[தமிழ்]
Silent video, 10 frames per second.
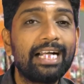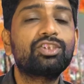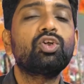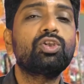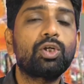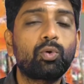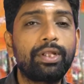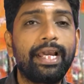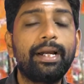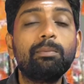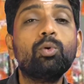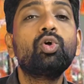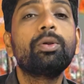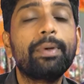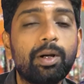அச்சுறுத்தக்கூடிய
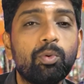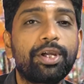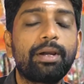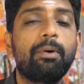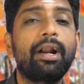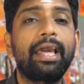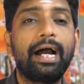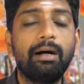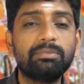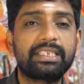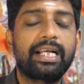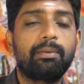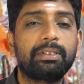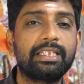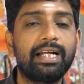மூன்று மிக முக்கியமான
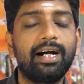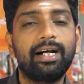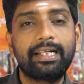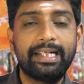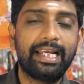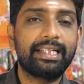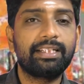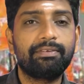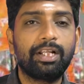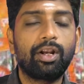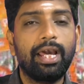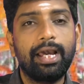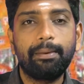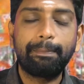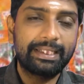அம்சங்கள் பத்தி தான் இன்னைக்கு இந்த வீடியோல
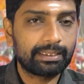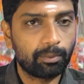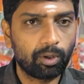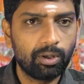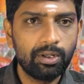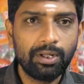பேச போறோம்